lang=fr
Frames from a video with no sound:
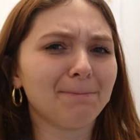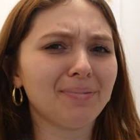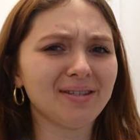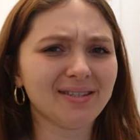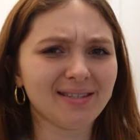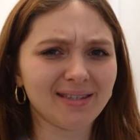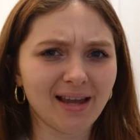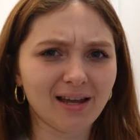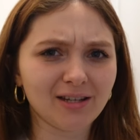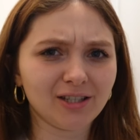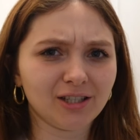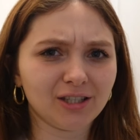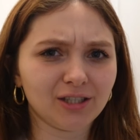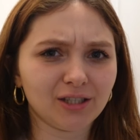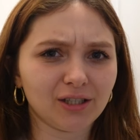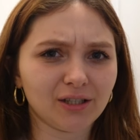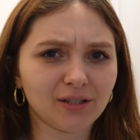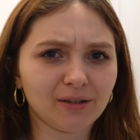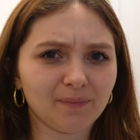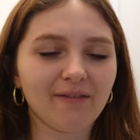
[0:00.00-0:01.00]

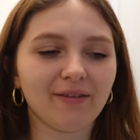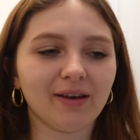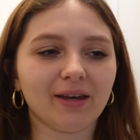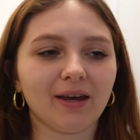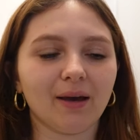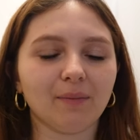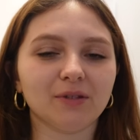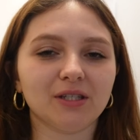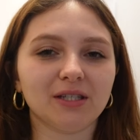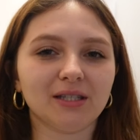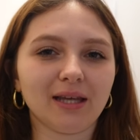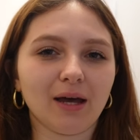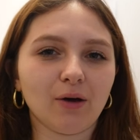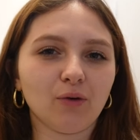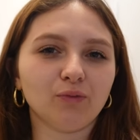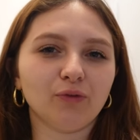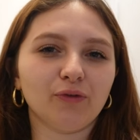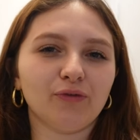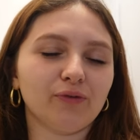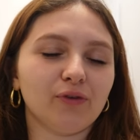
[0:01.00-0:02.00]
pistache avec un petit
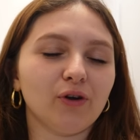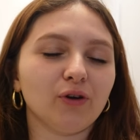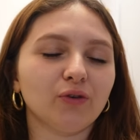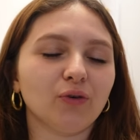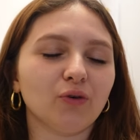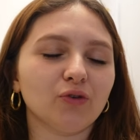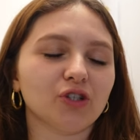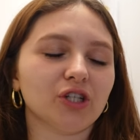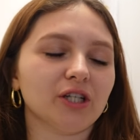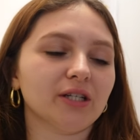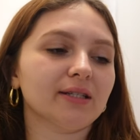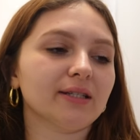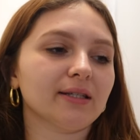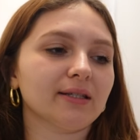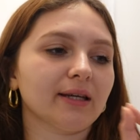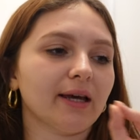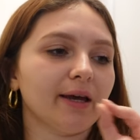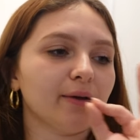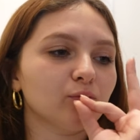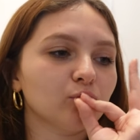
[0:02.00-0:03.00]
arôme de fleur d'oranger, ce
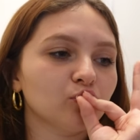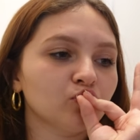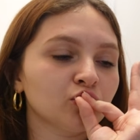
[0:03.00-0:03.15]
serait